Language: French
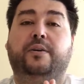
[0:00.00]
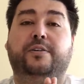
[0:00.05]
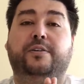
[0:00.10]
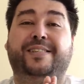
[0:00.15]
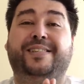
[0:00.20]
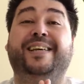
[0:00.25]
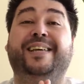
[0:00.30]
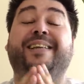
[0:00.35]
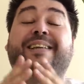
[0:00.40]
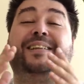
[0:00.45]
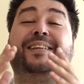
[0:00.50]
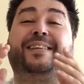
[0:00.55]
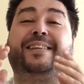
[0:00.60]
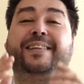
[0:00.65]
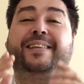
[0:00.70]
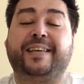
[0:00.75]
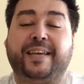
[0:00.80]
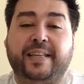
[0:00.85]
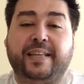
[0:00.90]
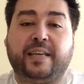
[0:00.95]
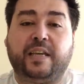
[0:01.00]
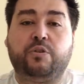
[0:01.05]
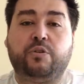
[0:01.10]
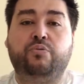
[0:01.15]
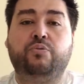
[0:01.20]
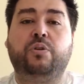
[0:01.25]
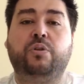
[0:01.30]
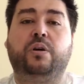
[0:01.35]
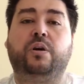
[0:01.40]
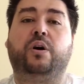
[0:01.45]
c'est très très
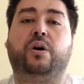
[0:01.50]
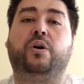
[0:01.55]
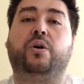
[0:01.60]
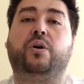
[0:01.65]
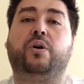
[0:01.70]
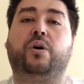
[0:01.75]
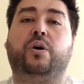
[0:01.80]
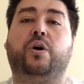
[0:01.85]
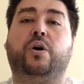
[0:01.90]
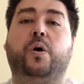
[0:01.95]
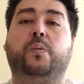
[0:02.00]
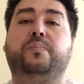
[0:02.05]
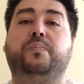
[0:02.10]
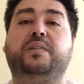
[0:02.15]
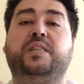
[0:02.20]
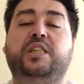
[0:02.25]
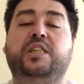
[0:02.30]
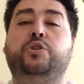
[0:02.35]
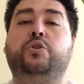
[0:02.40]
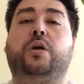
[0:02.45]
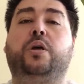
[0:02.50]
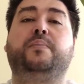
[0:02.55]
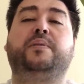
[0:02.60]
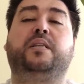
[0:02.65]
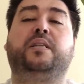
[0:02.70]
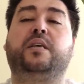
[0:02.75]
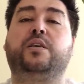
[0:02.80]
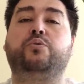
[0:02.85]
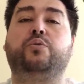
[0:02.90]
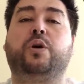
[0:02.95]
cool en, en petit jeu comme
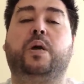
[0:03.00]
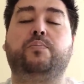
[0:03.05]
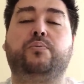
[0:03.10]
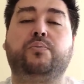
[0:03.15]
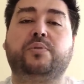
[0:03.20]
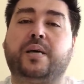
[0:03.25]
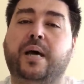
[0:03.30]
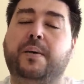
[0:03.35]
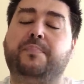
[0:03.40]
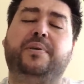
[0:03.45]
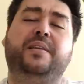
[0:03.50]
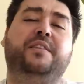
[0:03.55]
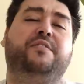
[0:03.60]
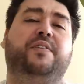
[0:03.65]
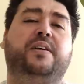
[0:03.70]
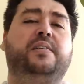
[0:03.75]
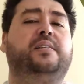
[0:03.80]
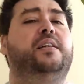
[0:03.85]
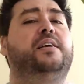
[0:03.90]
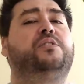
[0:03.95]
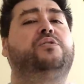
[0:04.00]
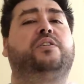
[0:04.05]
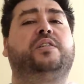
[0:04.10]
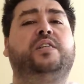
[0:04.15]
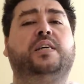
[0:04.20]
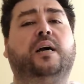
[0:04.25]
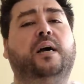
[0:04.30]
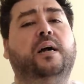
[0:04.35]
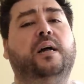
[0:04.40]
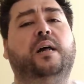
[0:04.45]
ça de questions-réponses rapides, facile à
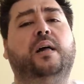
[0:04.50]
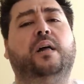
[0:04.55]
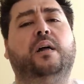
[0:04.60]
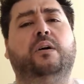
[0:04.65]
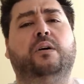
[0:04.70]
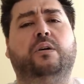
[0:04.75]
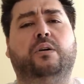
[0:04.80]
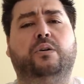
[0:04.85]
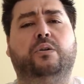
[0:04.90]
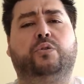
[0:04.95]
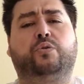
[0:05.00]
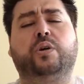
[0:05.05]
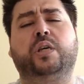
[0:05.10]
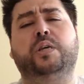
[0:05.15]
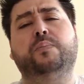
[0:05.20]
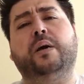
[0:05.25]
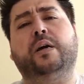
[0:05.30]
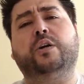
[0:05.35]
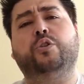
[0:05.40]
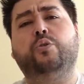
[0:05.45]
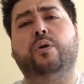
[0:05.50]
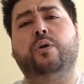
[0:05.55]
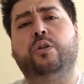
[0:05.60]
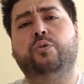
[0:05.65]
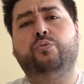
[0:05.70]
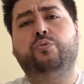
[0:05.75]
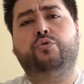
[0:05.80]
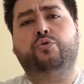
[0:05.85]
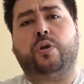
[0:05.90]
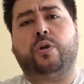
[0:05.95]
sortir. Euh, je crois qu'il marque 2 à
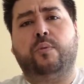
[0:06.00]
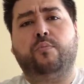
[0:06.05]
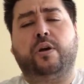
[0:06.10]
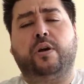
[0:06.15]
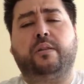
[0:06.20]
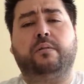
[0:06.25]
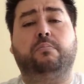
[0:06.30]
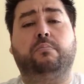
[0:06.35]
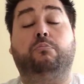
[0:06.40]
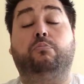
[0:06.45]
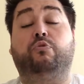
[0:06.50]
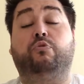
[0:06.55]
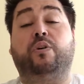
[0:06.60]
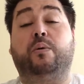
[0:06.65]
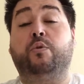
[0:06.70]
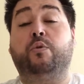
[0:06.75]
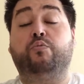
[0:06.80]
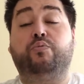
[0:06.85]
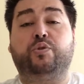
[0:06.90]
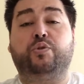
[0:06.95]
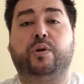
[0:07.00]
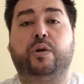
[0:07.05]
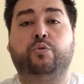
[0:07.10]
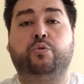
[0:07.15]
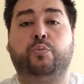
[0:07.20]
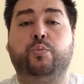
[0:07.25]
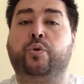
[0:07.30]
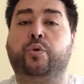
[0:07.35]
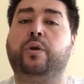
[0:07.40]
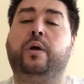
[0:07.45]
12 sur la boîte. vraiment, on peut jouer avec
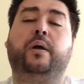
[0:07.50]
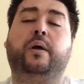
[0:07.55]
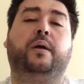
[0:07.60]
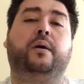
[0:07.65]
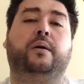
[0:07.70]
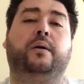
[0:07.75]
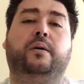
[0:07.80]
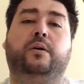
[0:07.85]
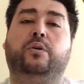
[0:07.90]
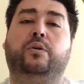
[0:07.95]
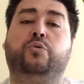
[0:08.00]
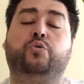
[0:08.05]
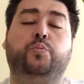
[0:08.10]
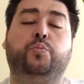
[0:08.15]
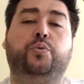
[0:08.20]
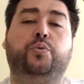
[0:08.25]
tout le monde, euh, tout